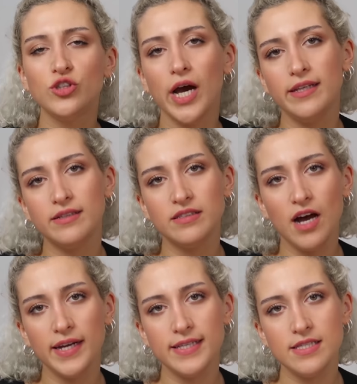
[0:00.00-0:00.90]
Çayların
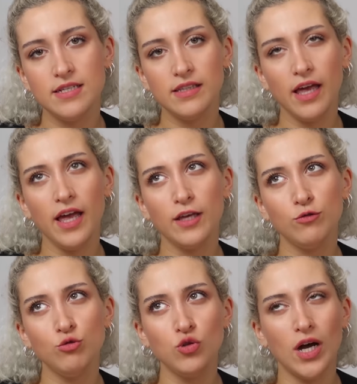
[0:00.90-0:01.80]
tanesini de
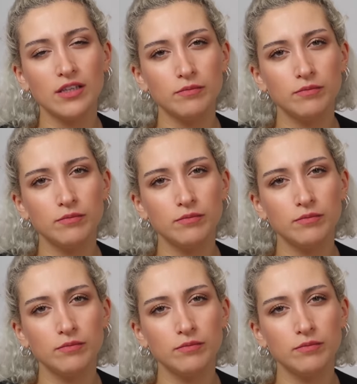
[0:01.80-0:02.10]
3 at,